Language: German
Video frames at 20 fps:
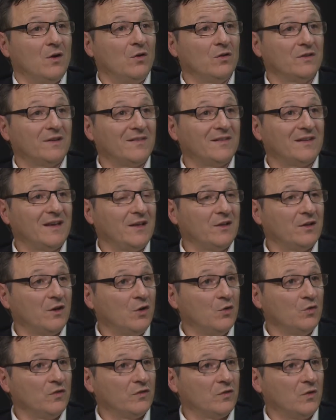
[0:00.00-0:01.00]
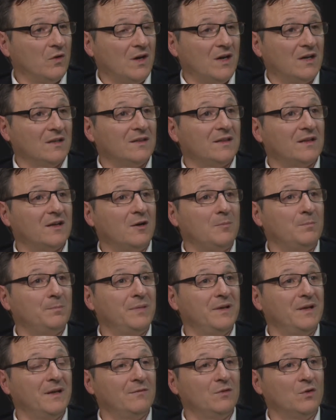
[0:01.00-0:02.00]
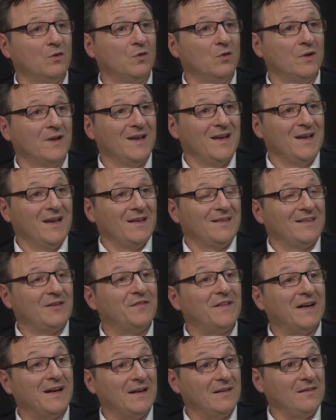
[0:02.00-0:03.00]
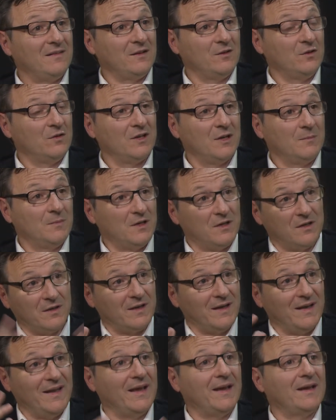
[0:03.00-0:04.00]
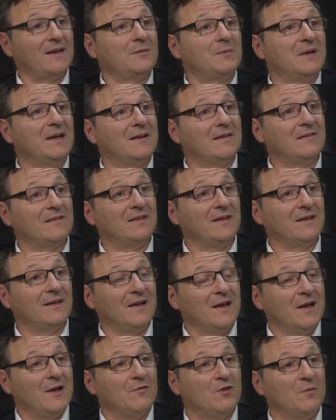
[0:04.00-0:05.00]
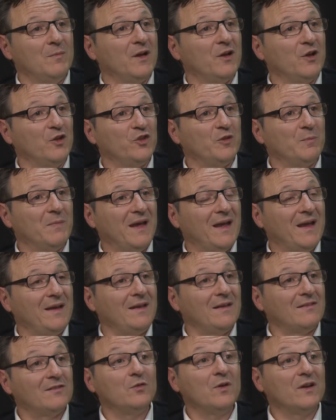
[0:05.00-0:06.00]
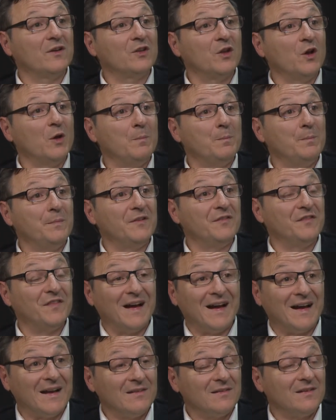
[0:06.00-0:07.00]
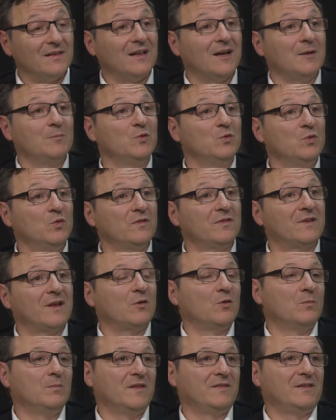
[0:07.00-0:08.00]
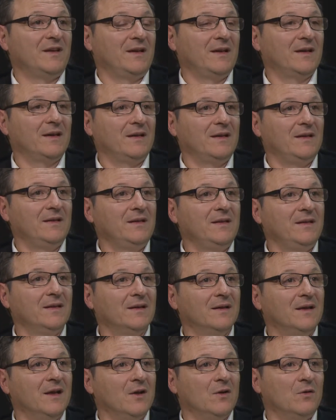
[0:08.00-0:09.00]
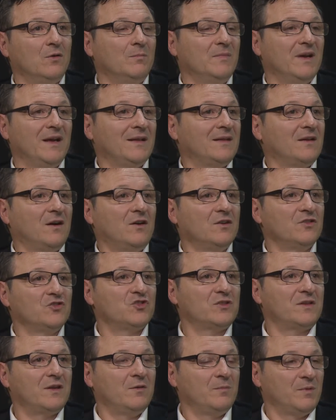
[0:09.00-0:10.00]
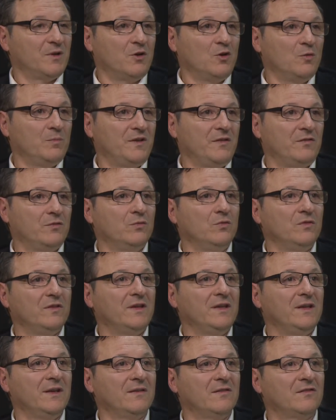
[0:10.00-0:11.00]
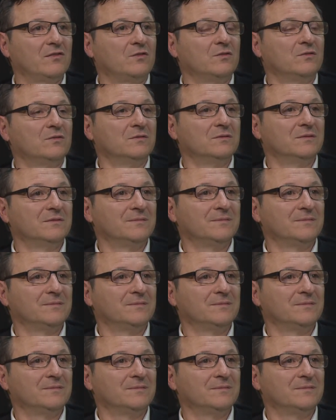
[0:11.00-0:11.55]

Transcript: Oder es gibt auch so Attrappen, die den Fernseher machen, lichtmässig, wo man könnte meinen, jetzt schaut jemand Fernsehen in diesem Haus, dann kommt man sicher nicht rein und man hat Angst, überhaupt ins Haus reinzugehen.